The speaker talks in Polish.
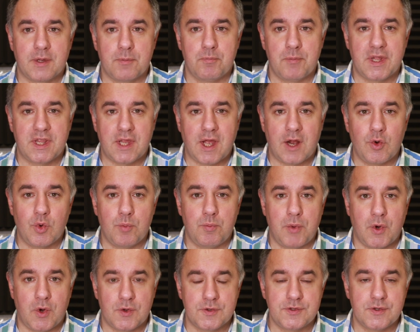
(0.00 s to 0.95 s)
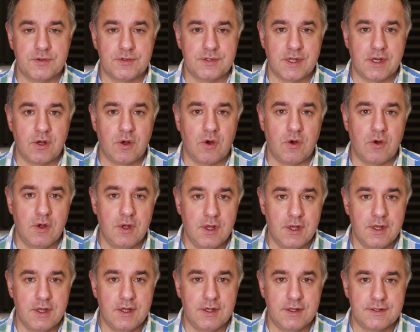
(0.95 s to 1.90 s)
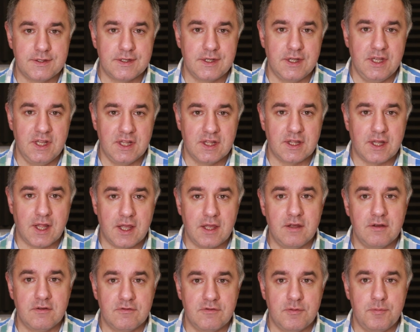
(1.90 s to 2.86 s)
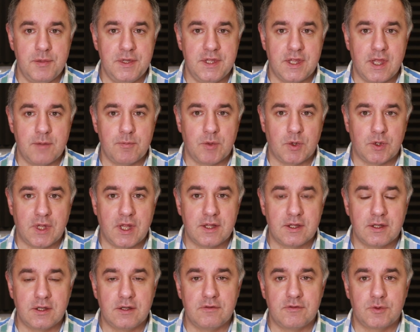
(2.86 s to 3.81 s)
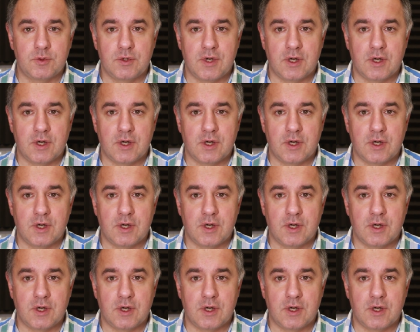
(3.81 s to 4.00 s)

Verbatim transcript: metalu pochodzącego z innej wybitej monety,